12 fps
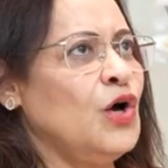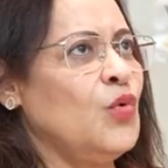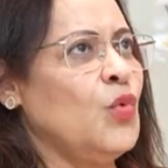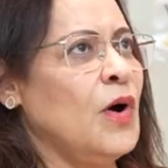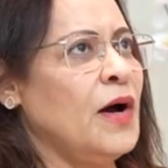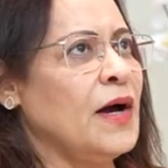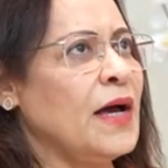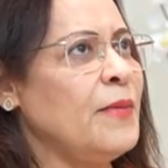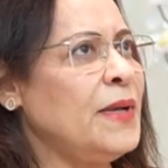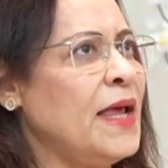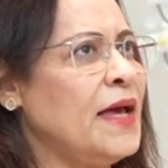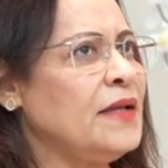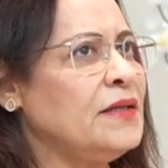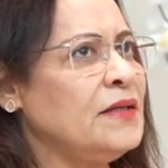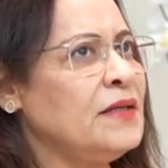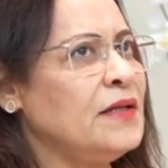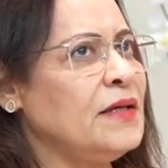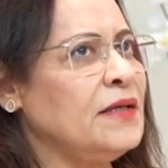وقبل
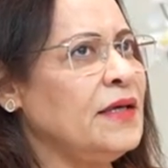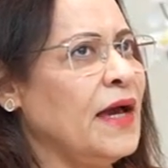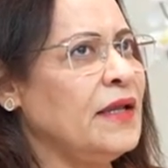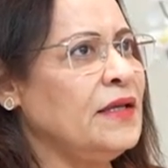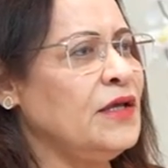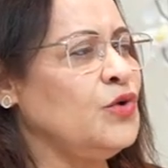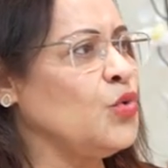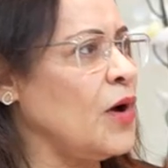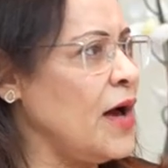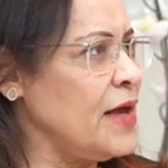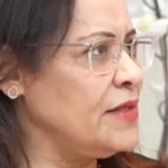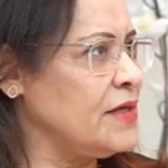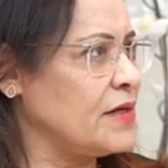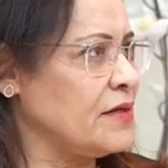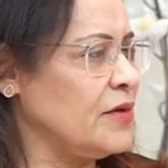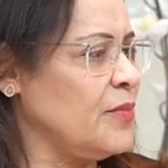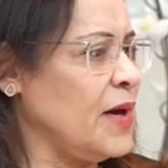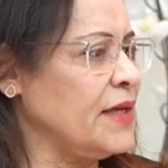أن يعني نغادر
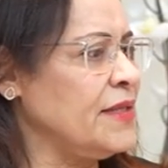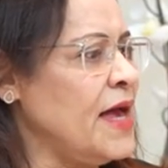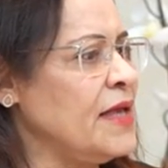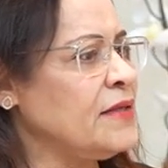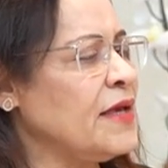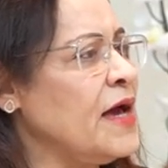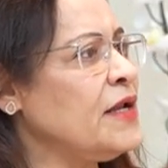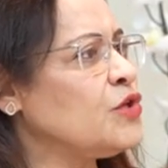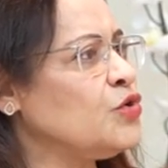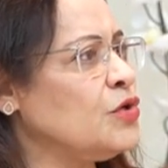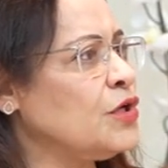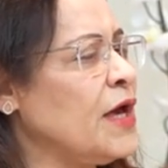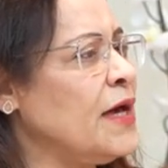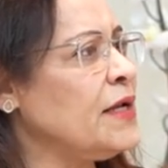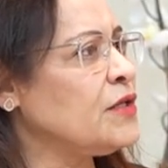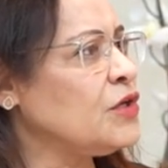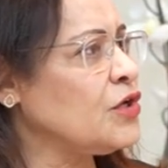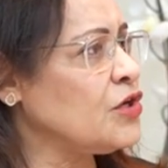بغداد كانت
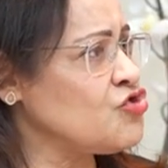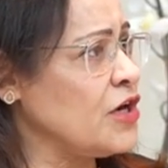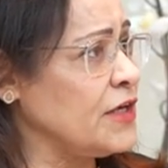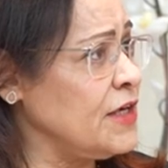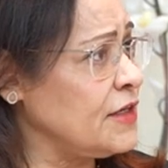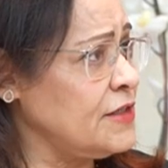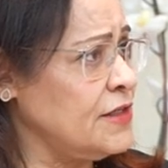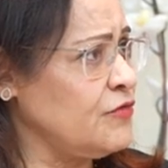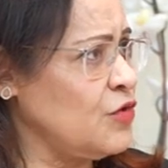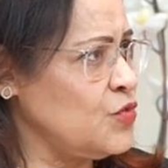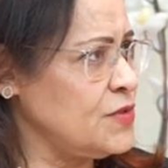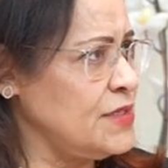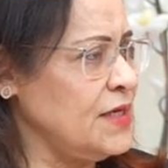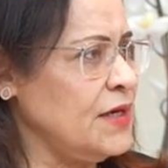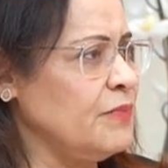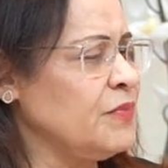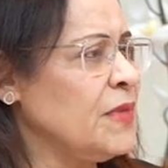كانت أخت شقيقتي فوزية